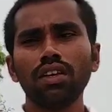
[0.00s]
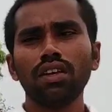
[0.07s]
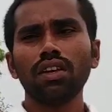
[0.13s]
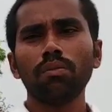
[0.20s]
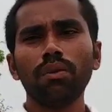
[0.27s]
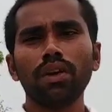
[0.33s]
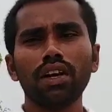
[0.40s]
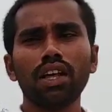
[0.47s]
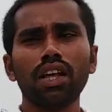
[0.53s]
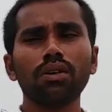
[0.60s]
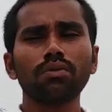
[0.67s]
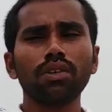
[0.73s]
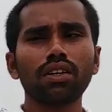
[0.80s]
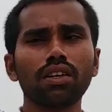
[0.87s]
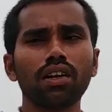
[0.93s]
ఈ
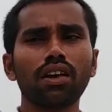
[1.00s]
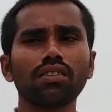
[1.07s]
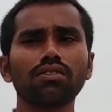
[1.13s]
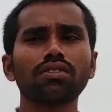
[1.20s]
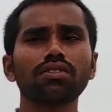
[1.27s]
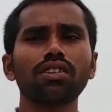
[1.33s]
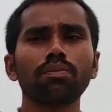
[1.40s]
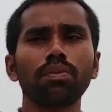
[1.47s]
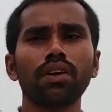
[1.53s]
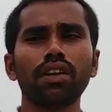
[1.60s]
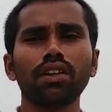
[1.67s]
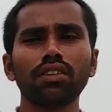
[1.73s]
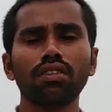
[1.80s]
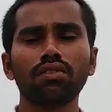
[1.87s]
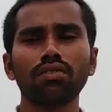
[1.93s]
మేడారంకి ఖరారు చేసిన
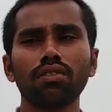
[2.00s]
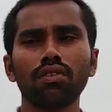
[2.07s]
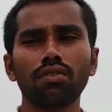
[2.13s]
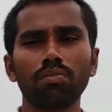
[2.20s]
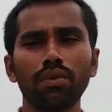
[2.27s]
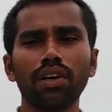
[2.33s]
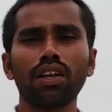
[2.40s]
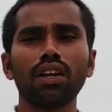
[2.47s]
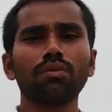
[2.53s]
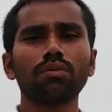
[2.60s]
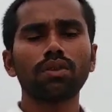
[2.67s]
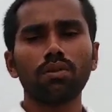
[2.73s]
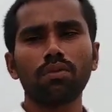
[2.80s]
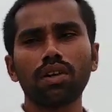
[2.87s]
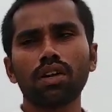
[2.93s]
పేరు ఏంటంటే మేడారం
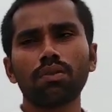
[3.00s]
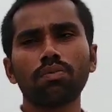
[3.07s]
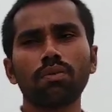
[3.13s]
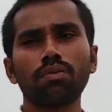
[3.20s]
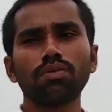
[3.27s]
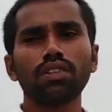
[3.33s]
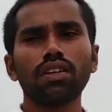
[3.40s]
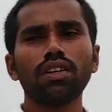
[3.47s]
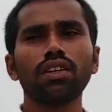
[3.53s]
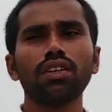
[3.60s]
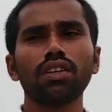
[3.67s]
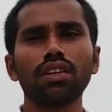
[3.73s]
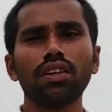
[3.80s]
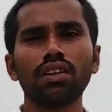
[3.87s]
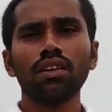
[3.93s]
కమ్ అక్కడ పంపోస్
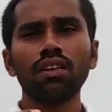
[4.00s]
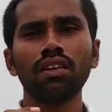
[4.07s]
రెండింటికి